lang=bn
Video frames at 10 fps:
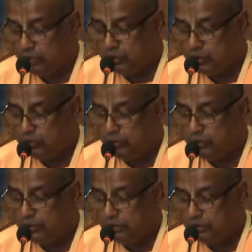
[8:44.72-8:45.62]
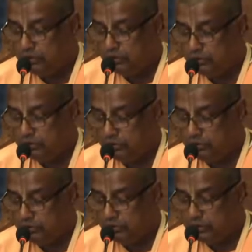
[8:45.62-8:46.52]
সৌভরীয়
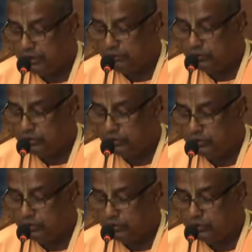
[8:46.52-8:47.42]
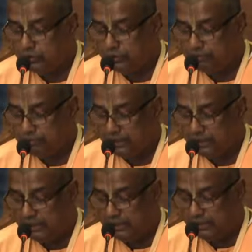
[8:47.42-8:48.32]
তেমনি সন্তুষ্ট হতে
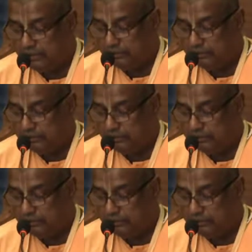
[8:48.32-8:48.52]
পারলেন না